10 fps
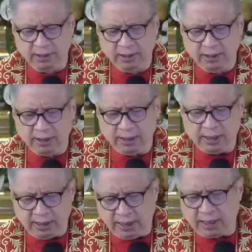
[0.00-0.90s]

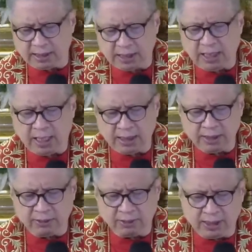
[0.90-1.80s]
hindi kasalanan
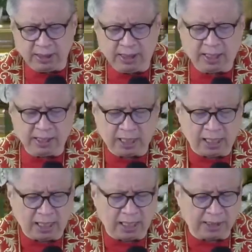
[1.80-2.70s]
yung hindi kayo
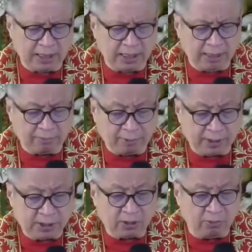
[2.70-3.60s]
nakaka-attend ng
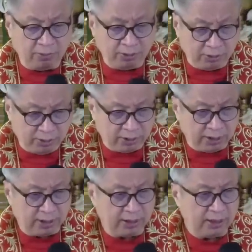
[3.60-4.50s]
First
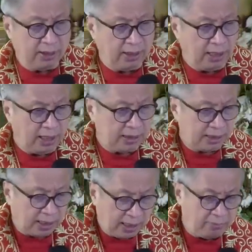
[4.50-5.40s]
Communion ah,
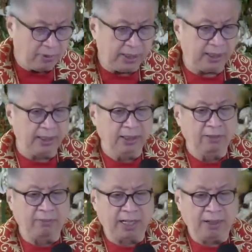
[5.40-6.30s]
ceremony.
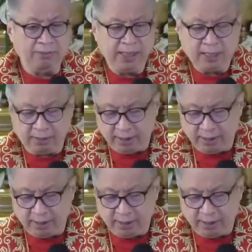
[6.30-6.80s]
Marami yan.